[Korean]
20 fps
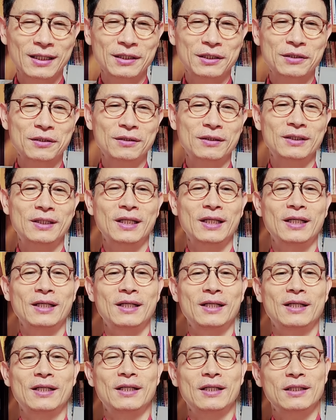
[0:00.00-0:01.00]
그런데
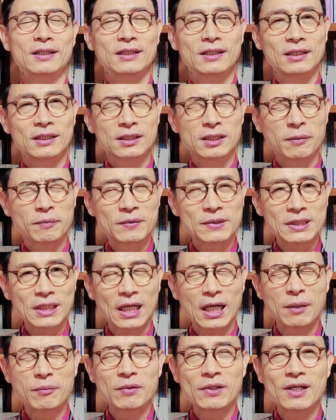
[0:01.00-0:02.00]

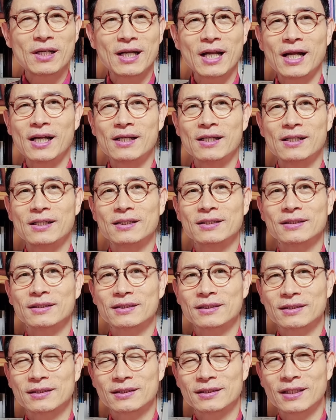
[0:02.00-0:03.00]
23일 날
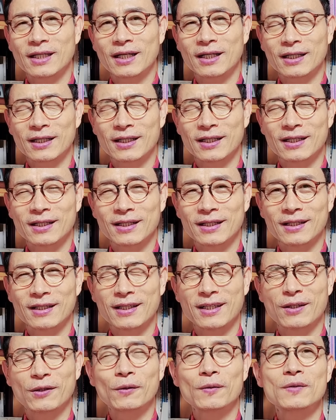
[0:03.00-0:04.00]
딱
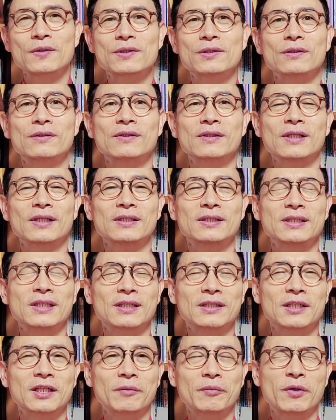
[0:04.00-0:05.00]
콘서트가
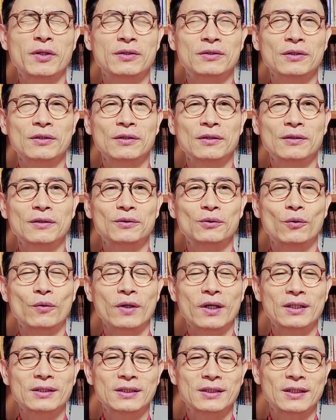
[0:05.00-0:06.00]
시작되면서
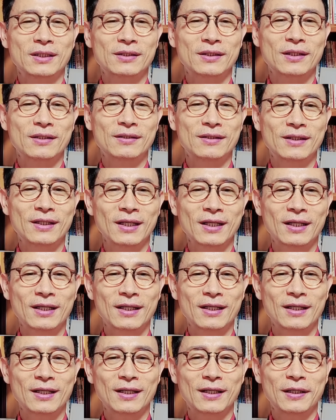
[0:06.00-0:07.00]
노래가 시작되는데
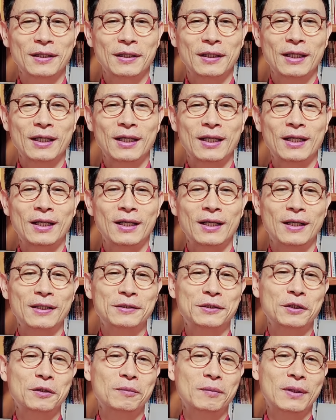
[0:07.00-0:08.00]
아
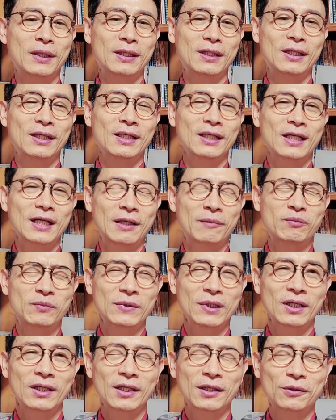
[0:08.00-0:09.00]
정말
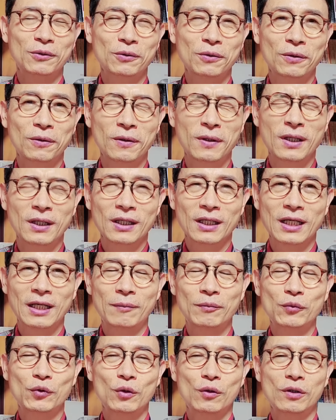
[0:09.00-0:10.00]
감탄했고
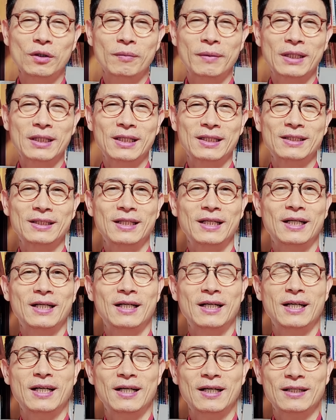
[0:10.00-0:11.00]
감동을 받았다
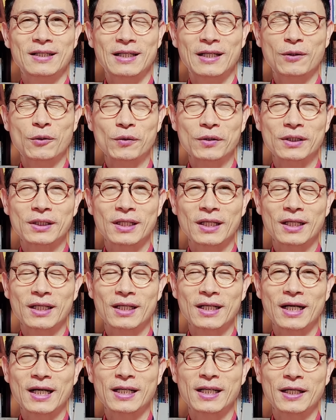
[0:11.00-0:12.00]
라고 이렇게
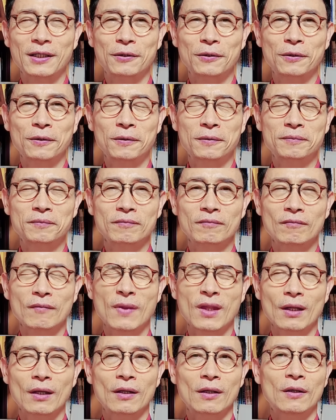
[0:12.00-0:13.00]
얘기를 하네요.
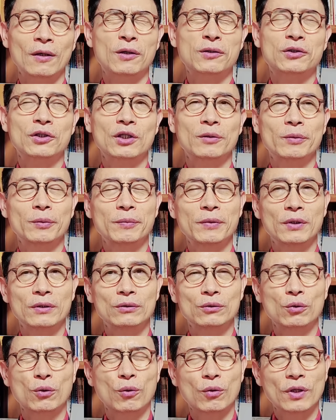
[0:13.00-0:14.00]
어떻게
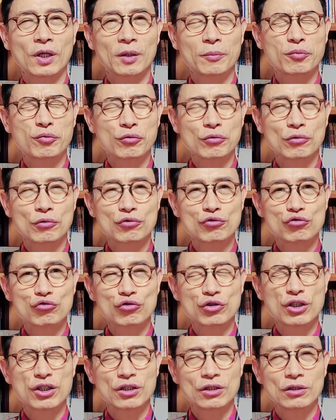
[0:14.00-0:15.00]
보면 노래 부를 수
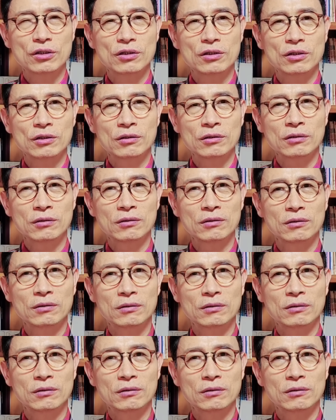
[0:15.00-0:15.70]
있는